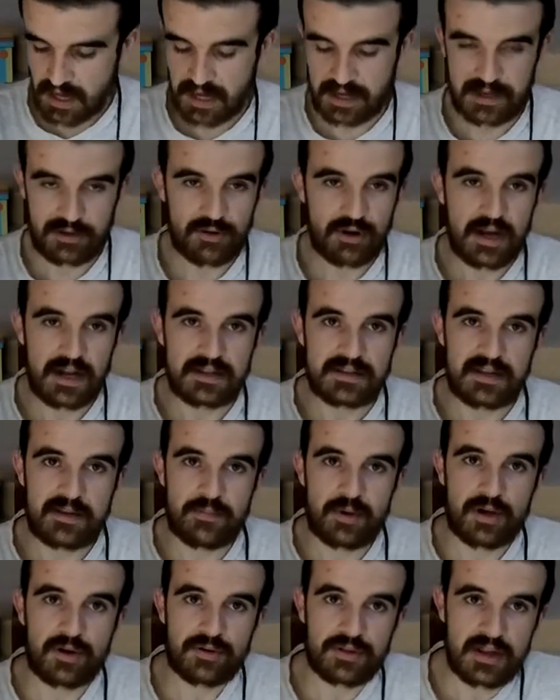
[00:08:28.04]
a que no es el
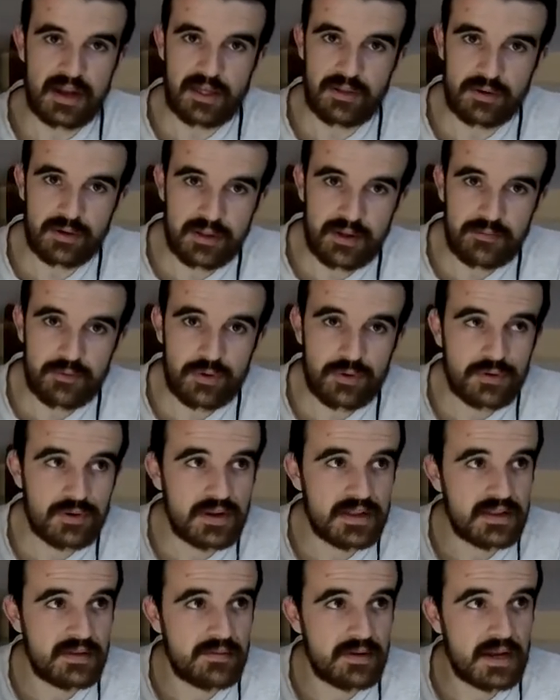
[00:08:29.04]
típico ordenador de a bordo
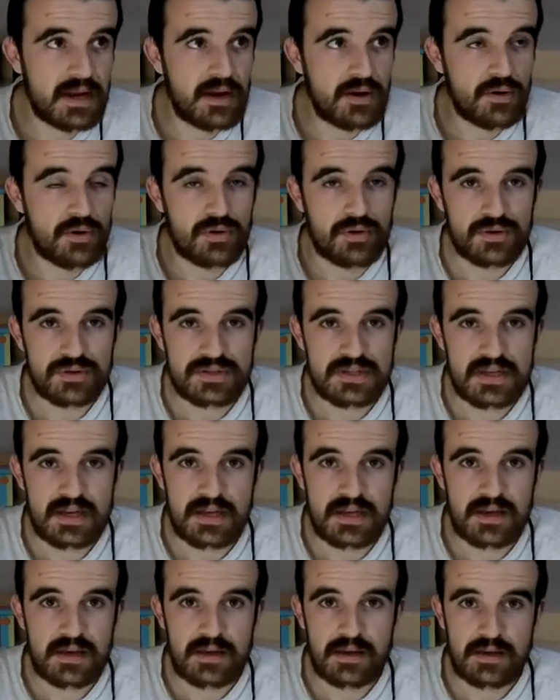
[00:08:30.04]
que te vienen los
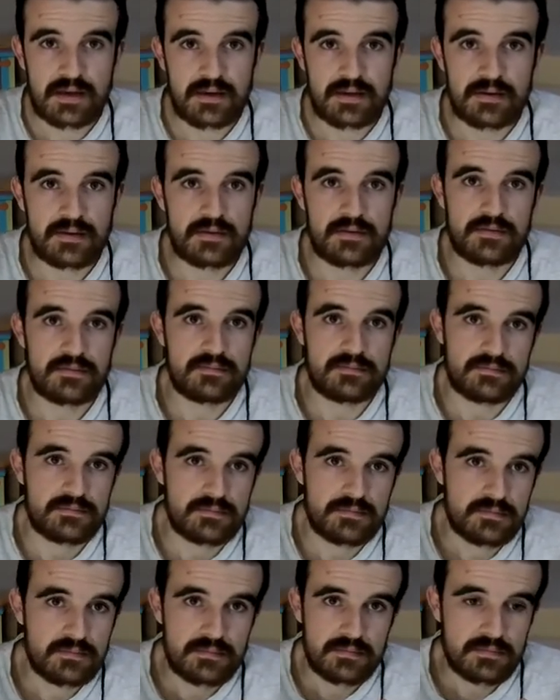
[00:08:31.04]
coches
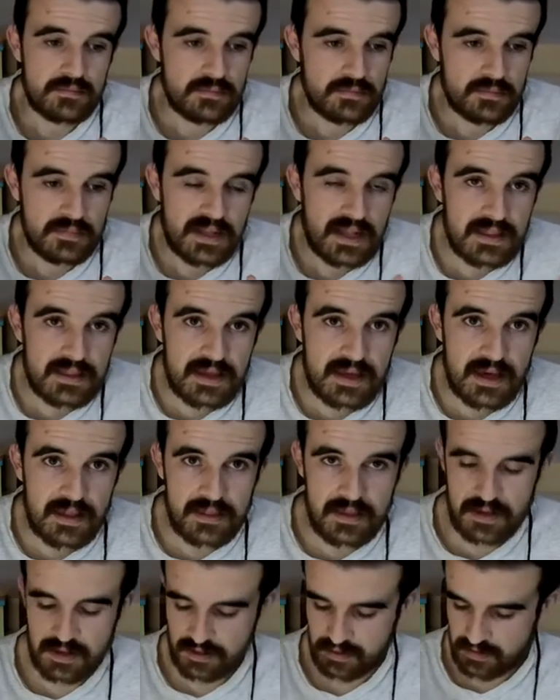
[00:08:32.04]
del día a
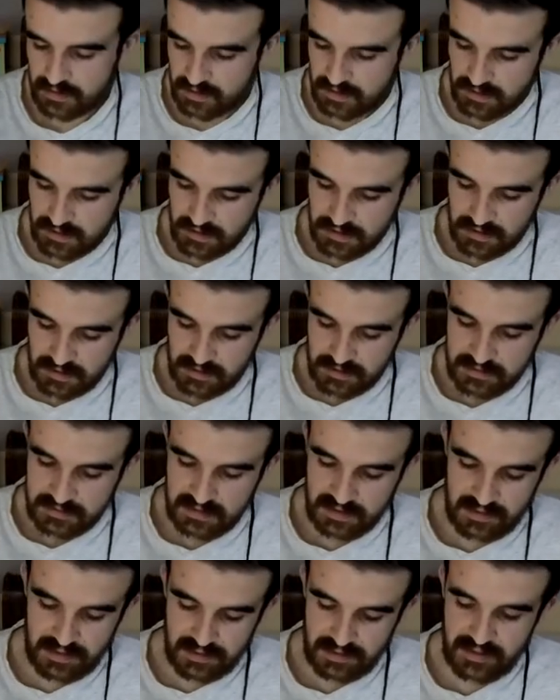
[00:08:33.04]
día.
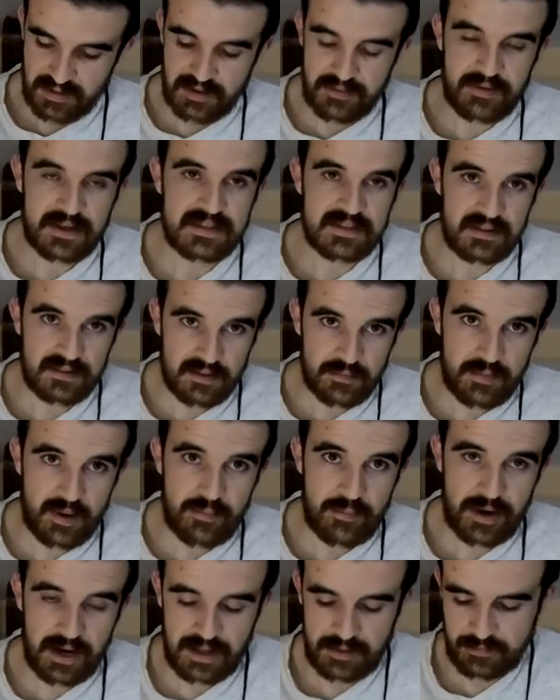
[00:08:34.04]
Te dice bastantes
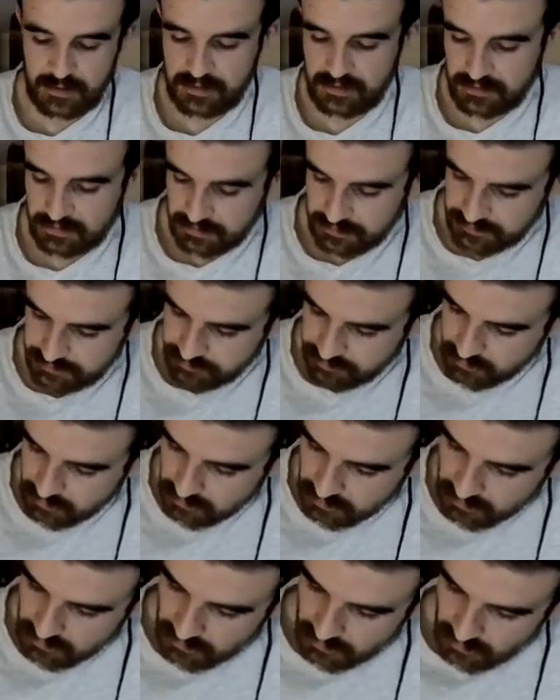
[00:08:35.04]
más parámetros.
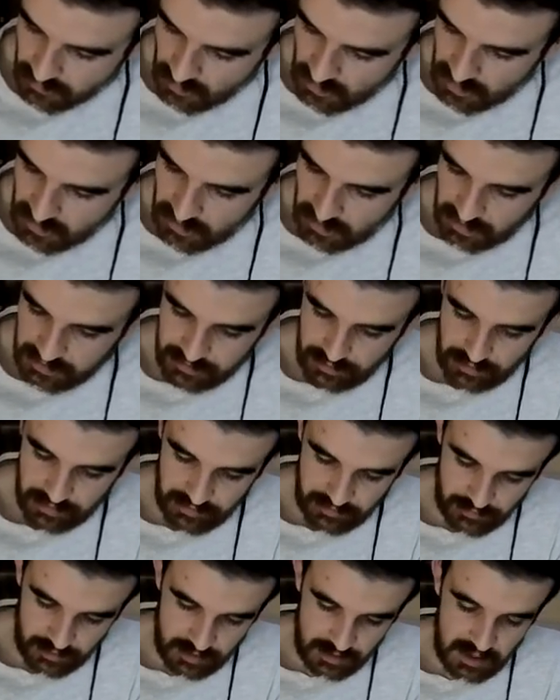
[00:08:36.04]

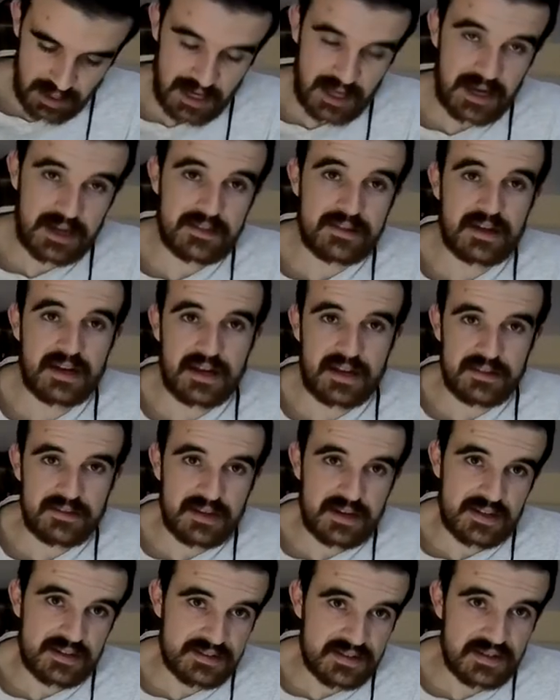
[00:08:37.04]
Entonces, bueno, a la gente que le
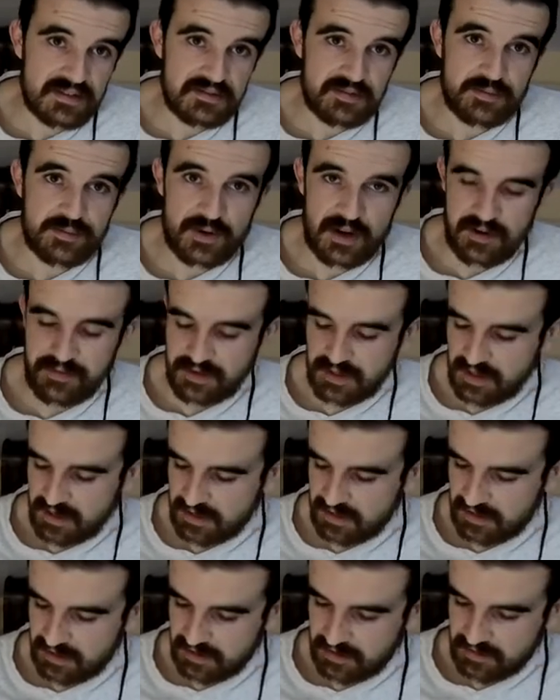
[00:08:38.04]
interese eso, pues la
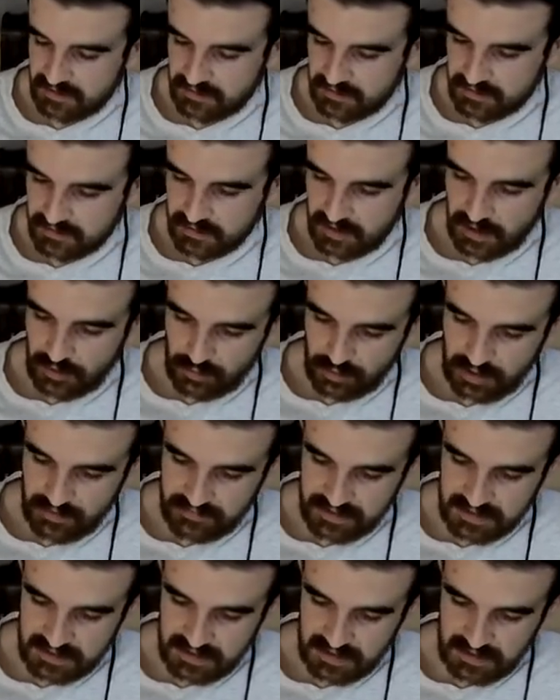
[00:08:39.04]
verdad que es una
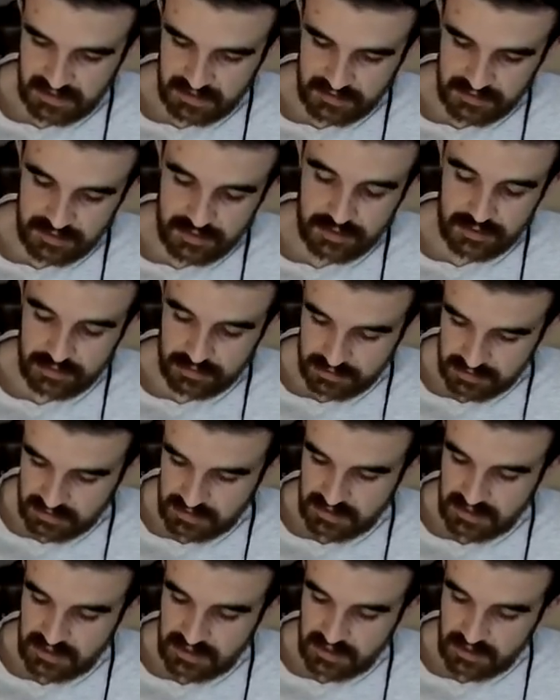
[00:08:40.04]
ventaja. Yo
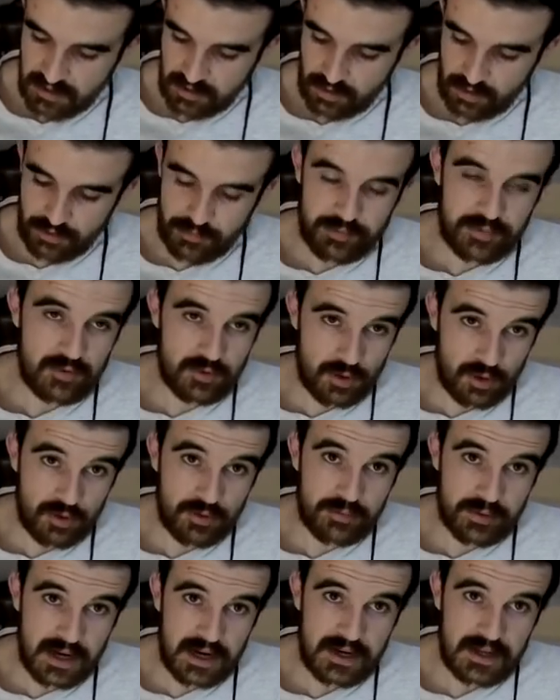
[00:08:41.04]
lo
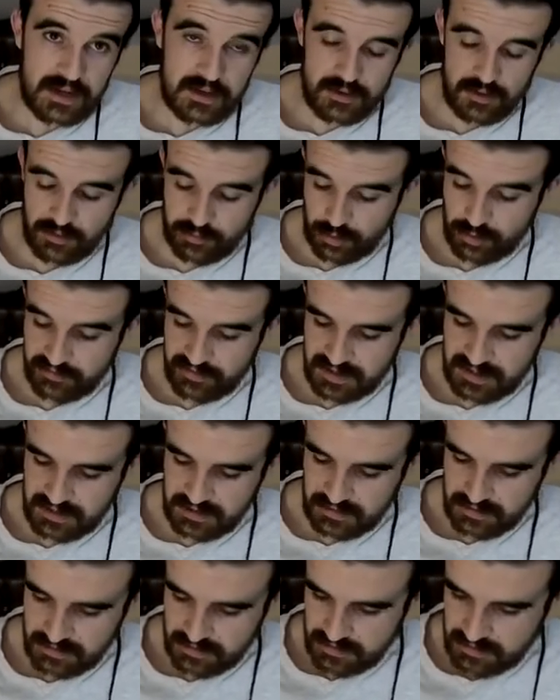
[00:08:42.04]
compraré, lo
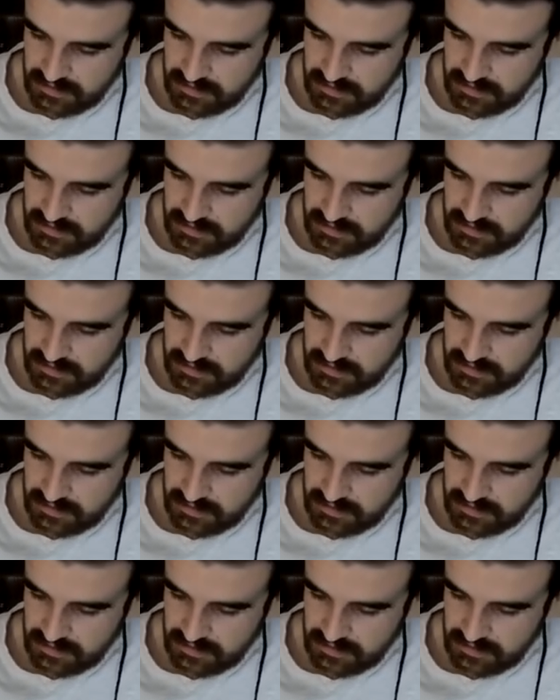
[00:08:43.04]
probaré